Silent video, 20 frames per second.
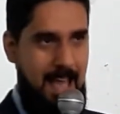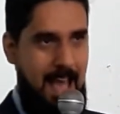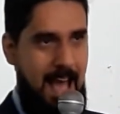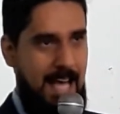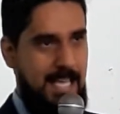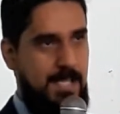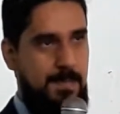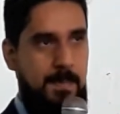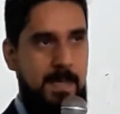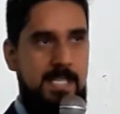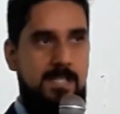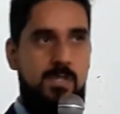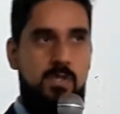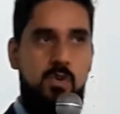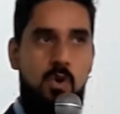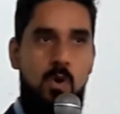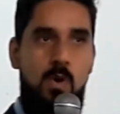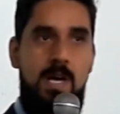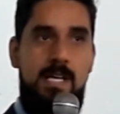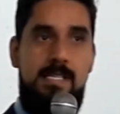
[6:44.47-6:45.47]
As
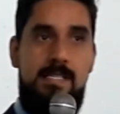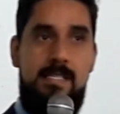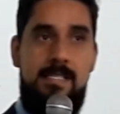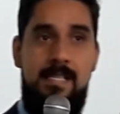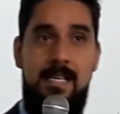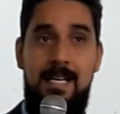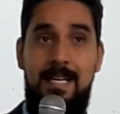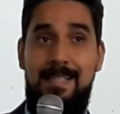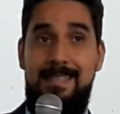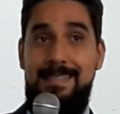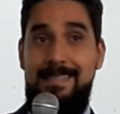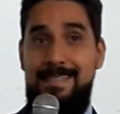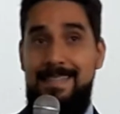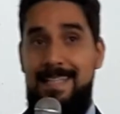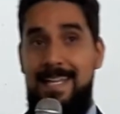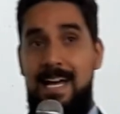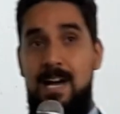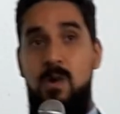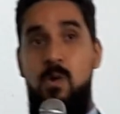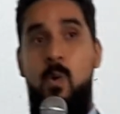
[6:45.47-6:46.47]
pessoas
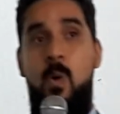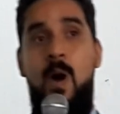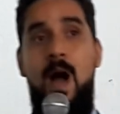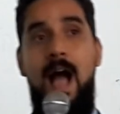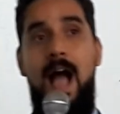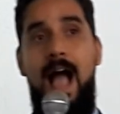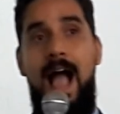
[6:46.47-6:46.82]
não